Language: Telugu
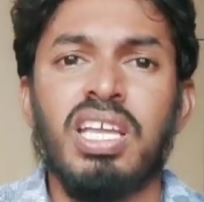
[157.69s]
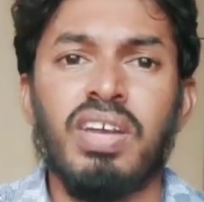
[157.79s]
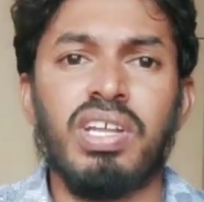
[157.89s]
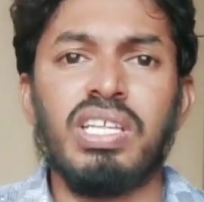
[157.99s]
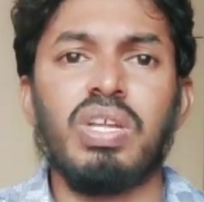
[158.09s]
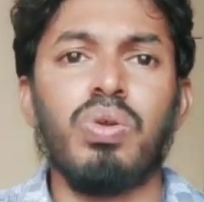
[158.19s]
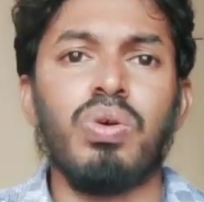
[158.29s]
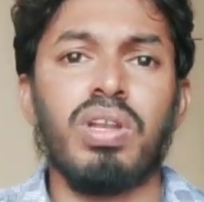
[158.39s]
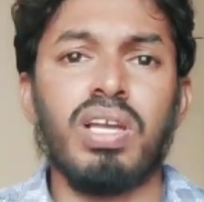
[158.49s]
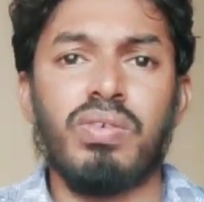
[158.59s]
ఎవరైతే
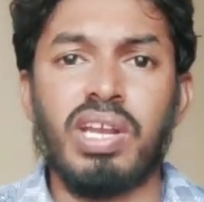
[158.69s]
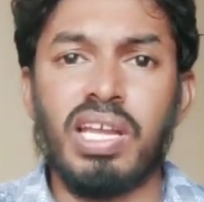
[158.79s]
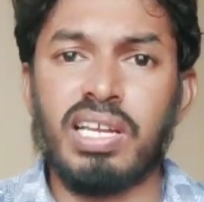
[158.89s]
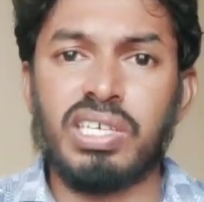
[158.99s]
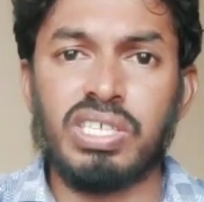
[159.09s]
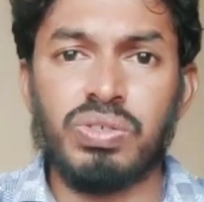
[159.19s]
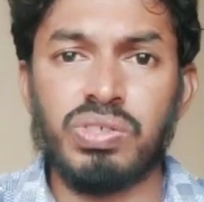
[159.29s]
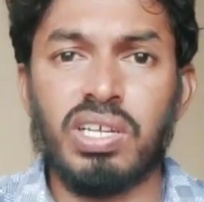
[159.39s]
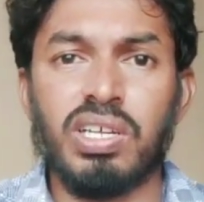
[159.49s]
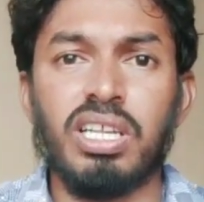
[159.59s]
లోకల్గా ఉన్న ఎలక్ట్రిషియన్
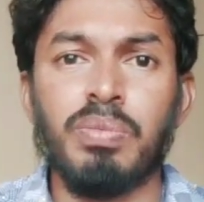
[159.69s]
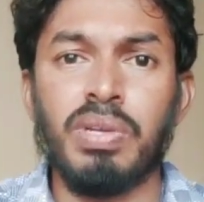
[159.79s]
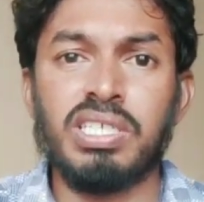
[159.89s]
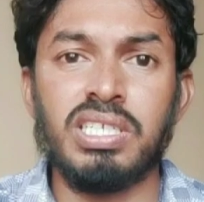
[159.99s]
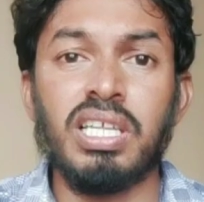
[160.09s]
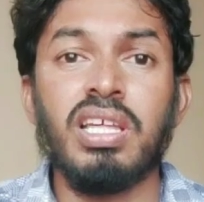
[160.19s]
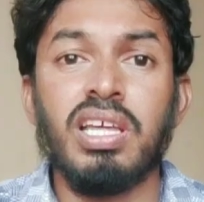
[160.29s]
ఉంటారో అతను పిలిచి